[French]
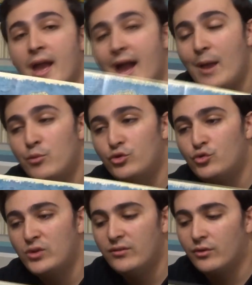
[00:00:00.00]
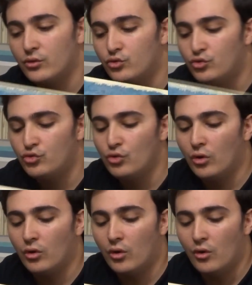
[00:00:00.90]
à me suivre
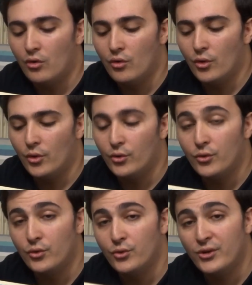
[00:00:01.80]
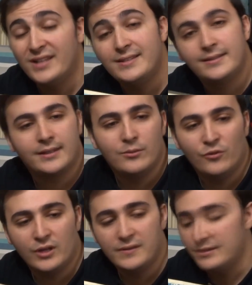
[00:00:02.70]
sur euh, le, le, le, Let's Stream,
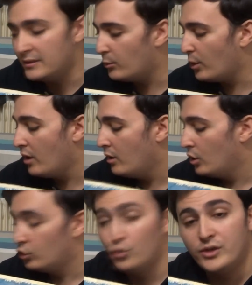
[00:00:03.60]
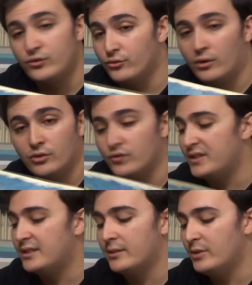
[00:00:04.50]
voilà, n'hésitez pas. Tous les jours, je vais
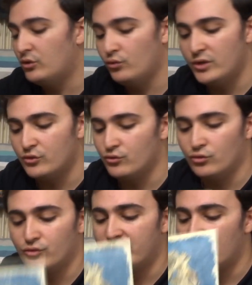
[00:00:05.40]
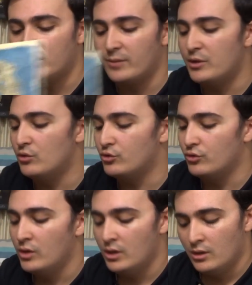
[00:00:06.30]
streamer tous les jours jusqu'à que je termine le jeu.
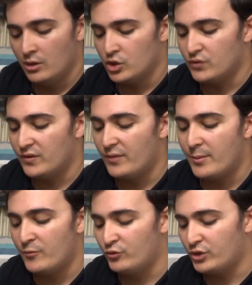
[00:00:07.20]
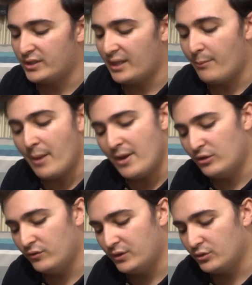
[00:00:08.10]
Je vais même vous sortir pas mal
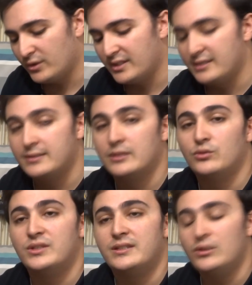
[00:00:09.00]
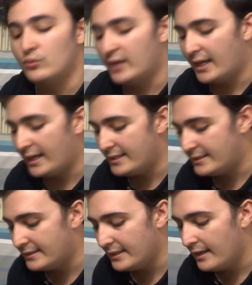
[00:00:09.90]
de vidéos sur Assassin's Creed Odyssey, donc
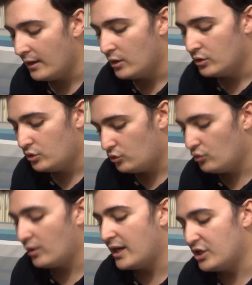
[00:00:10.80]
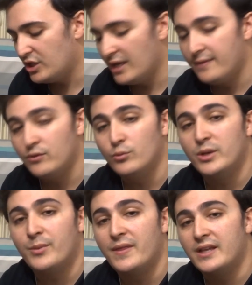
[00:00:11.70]
restez sur la chaîne,
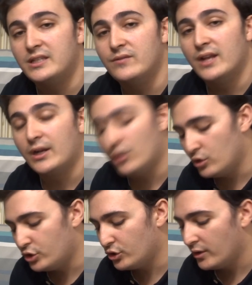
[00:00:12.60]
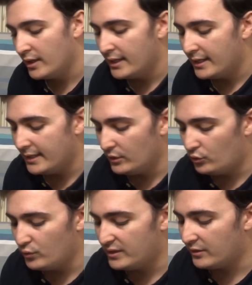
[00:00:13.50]
n'oubliez pas d'activer la cloche et
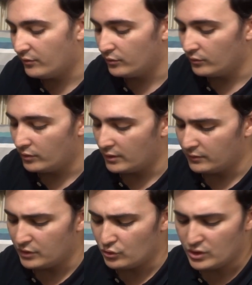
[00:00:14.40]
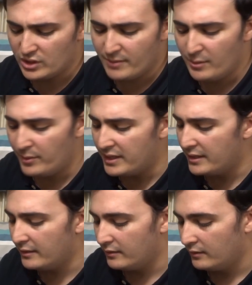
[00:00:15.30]
tout ce qu'il faut. Donc attendez, je crois que je l'ai mal
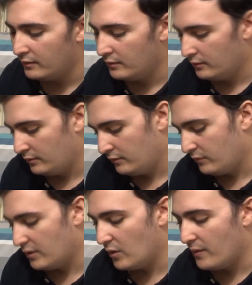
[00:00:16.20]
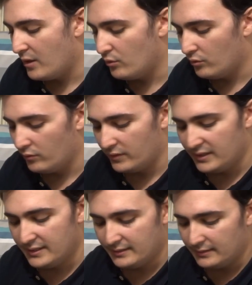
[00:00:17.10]
plié. Voilà, on a le
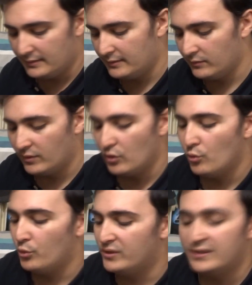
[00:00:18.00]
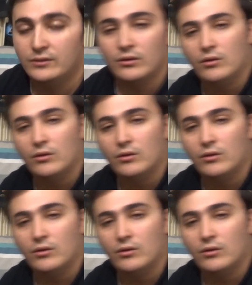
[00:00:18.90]
ici, voilà le petit euh,